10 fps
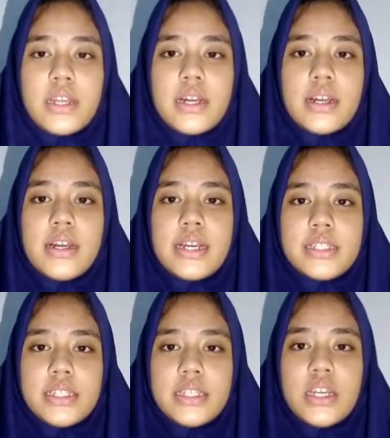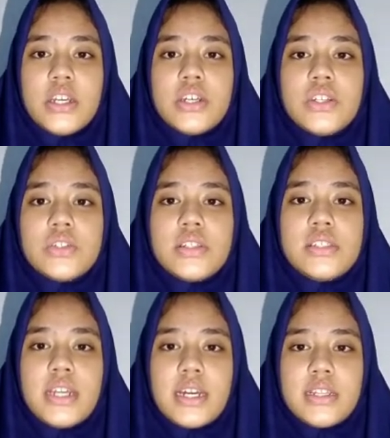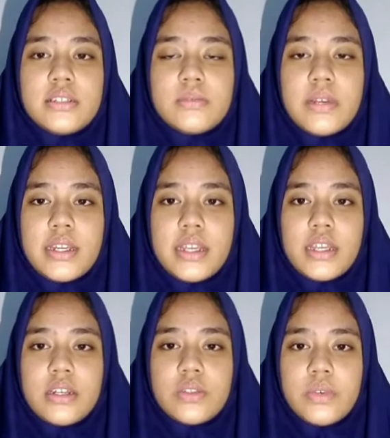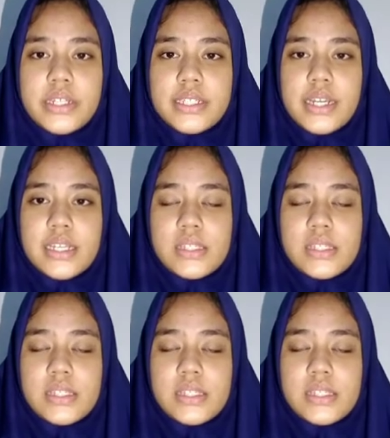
Akagani Gani. Sun Syahrir sebagai ketuanya,